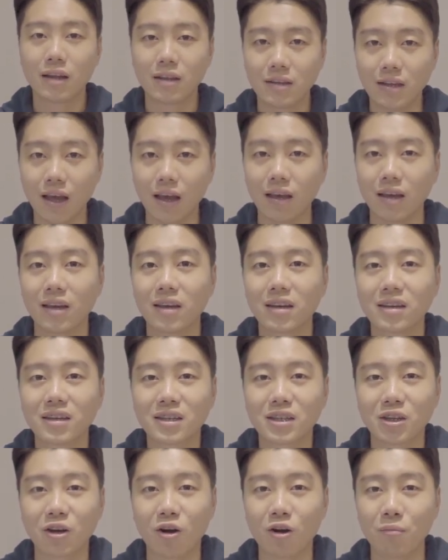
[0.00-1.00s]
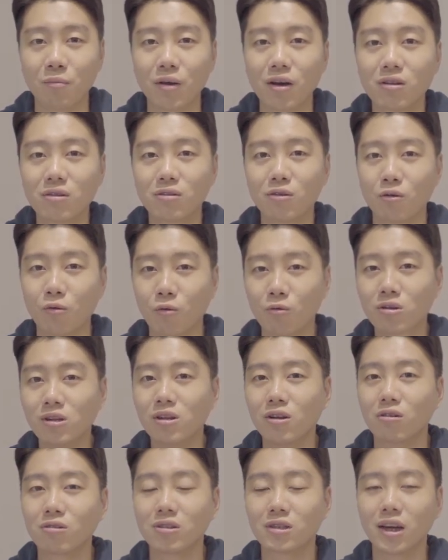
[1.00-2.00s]
네, 그러면 오늘
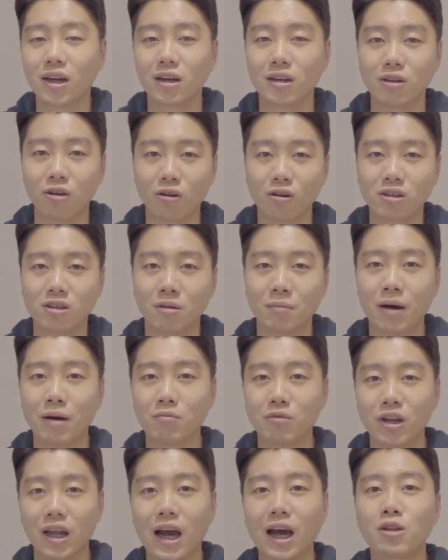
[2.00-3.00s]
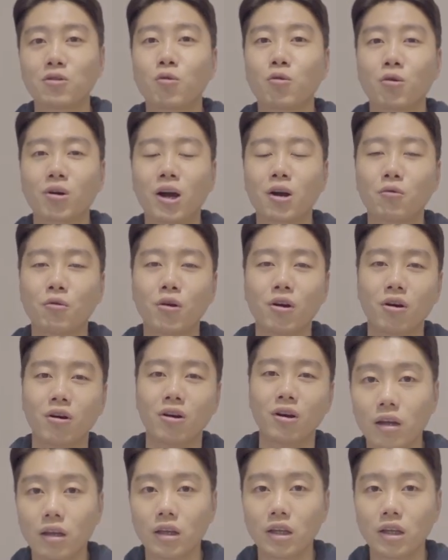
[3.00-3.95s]
영상 여기서 마무리 하도록 하고요.